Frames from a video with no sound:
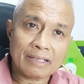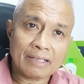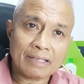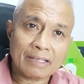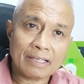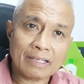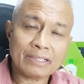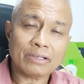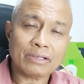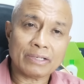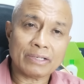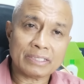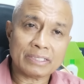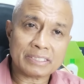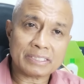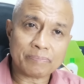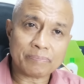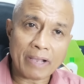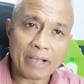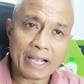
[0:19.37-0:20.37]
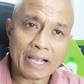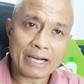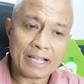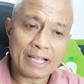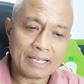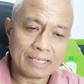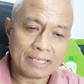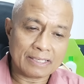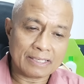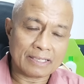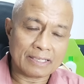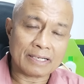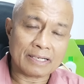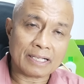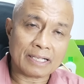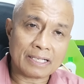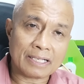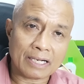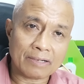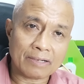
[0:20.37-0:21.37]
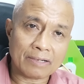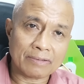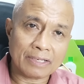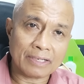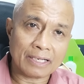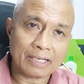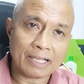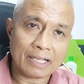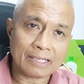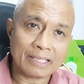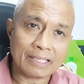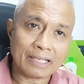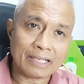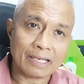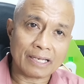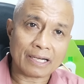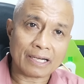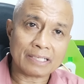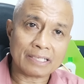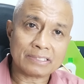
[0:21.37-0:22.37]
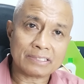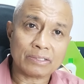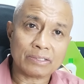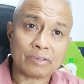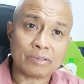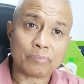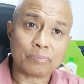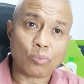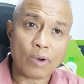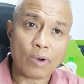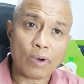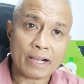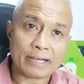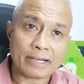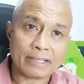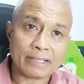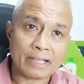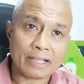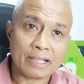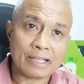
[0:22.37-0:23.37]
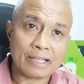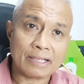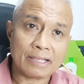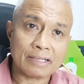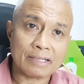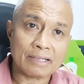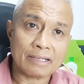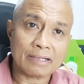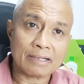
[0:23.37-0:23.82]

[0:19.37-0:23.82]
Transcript: ito is parang nagkaroon na ng declaration of war ng